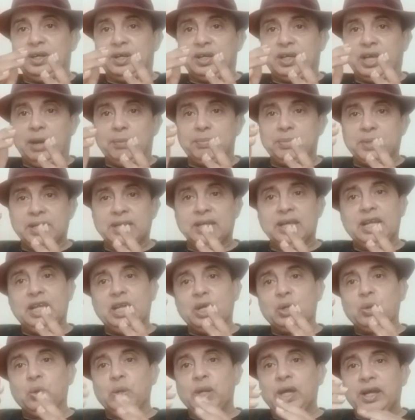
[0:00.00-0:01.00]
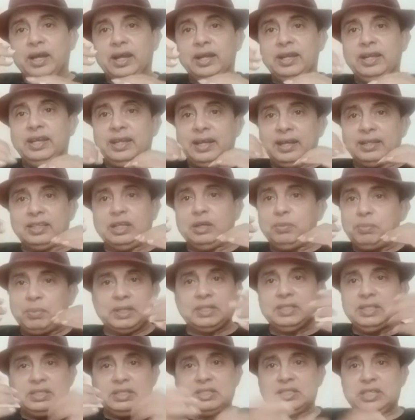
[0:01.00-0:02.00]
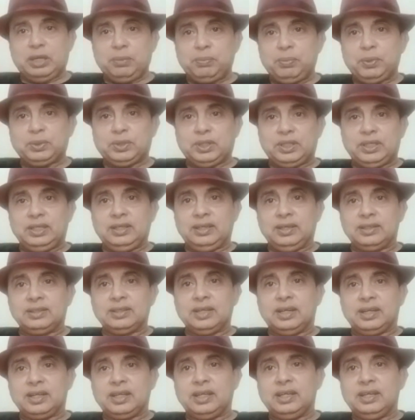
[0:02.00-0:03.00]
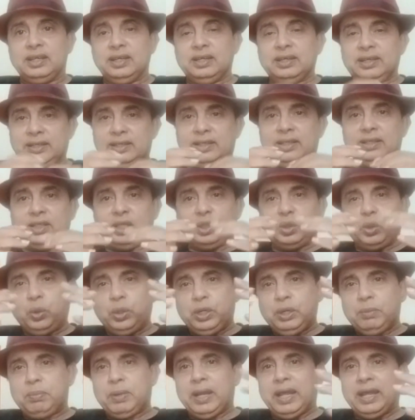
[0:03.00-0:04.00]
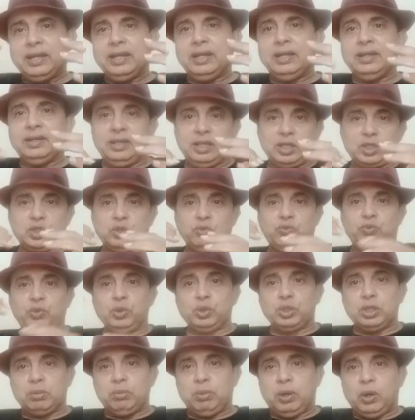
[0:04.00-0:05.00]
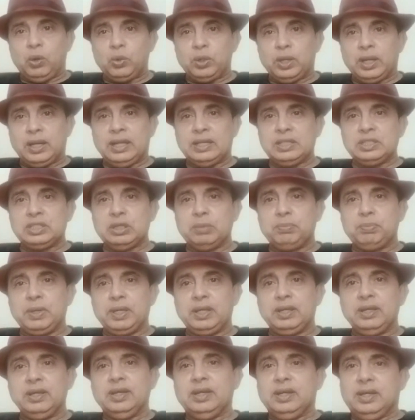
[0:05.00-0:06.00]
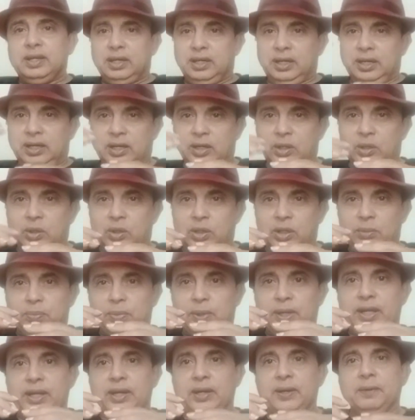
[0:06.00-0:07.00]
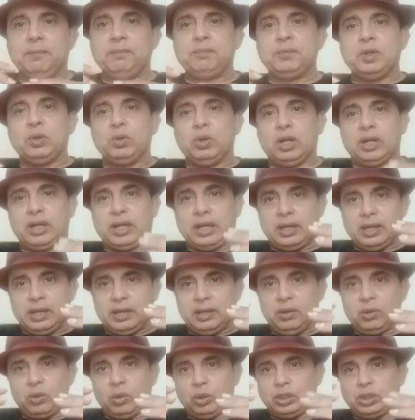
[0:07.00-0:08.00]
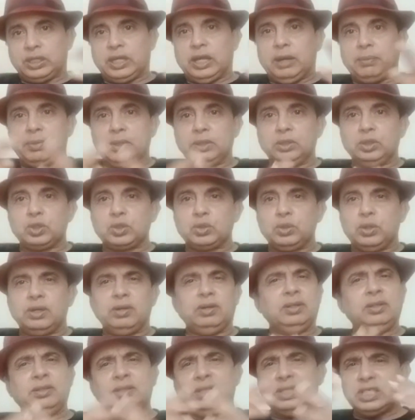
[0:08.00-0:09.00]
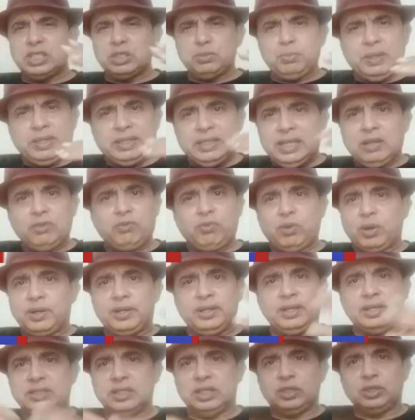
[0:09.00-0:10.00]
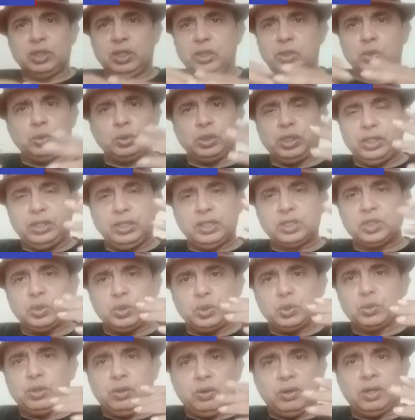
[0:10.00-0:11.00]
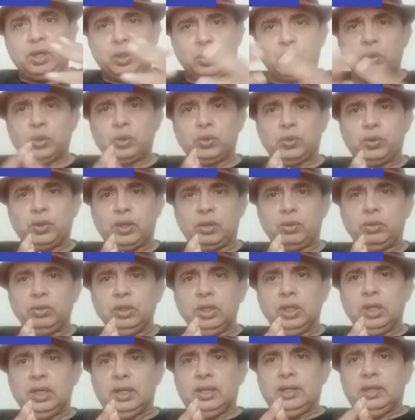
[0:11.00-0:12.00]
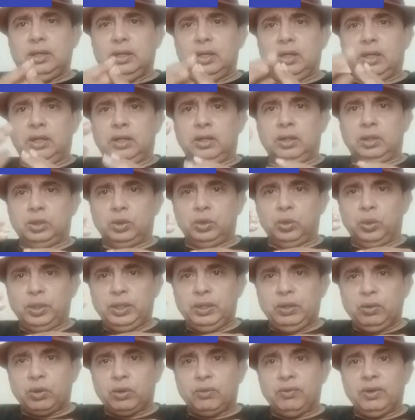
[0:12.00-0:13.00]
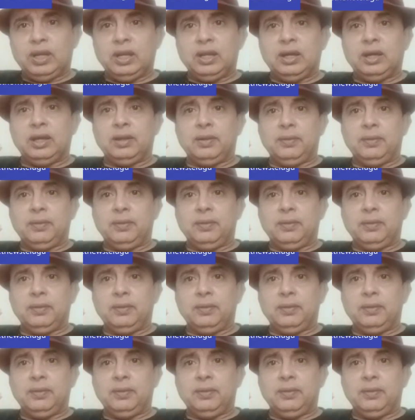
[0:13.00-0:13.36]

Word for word: క్యాప్టెన్గా లేకున్నా కానీ అతని ప్రజెన్స్ సరిపోతుంది ఎందుకంటే ఇదంతా ధోని ప్లానే నెక్స్ట్ ఫ్యూచర్ బాగుండాలి అని చెప్పి ఇప్పుడే ఒక కొత్త క్యాప్టెన్ తీసుకున్నారు దిస్ ఇస్ బీన్ దేర్ ఫర్ ఇయర్స్ యాక్చువల్లీ టూ త్రీ ఇయర్స్ నుంచి కూడా వాళ్ళు అనుకుంటున్నారు ధోని ఒకవేళ